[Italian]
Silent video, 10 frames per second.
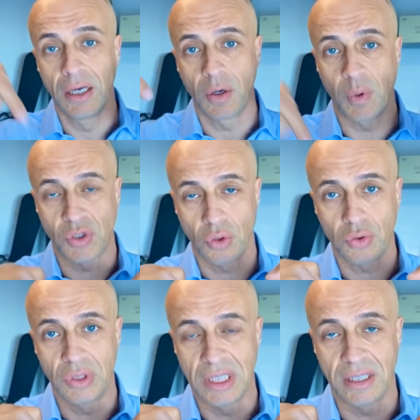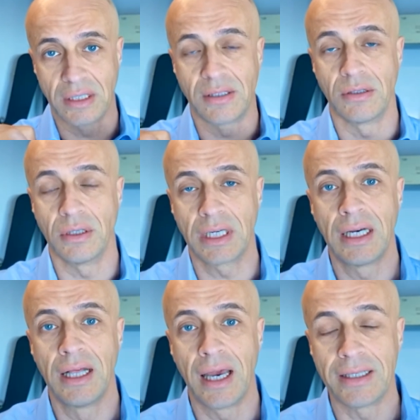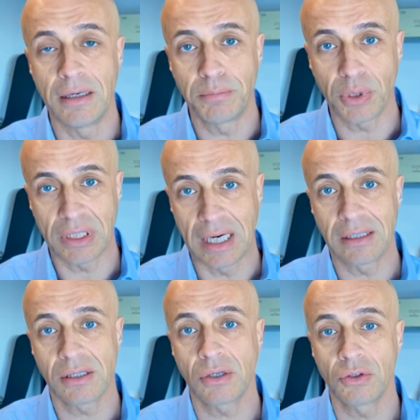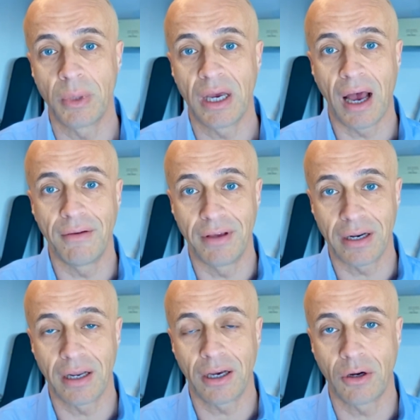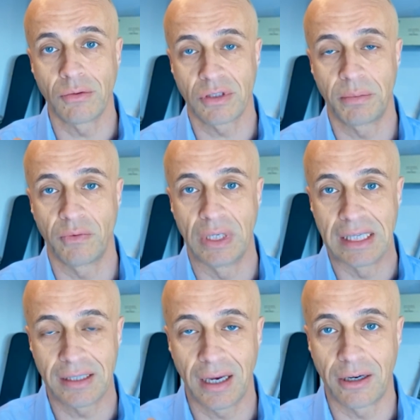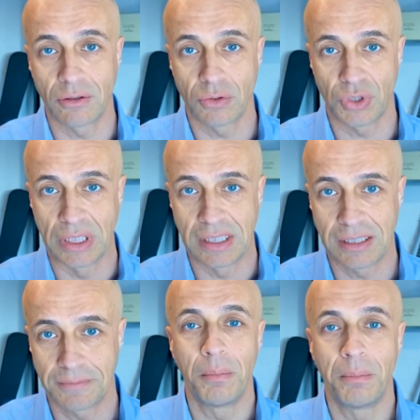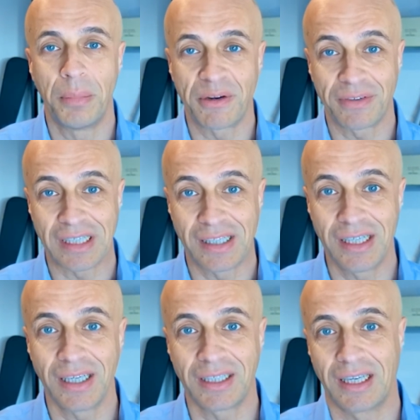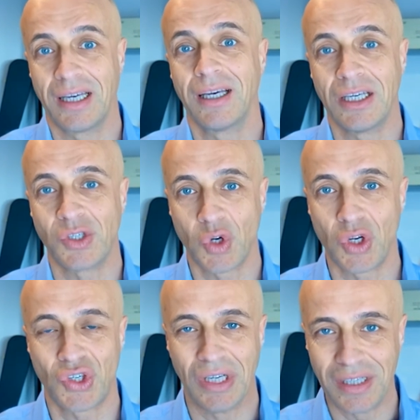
qua sotto in descrizione ed è importante secondo me averne consapevolezza e conoscenza. Per far sì che i social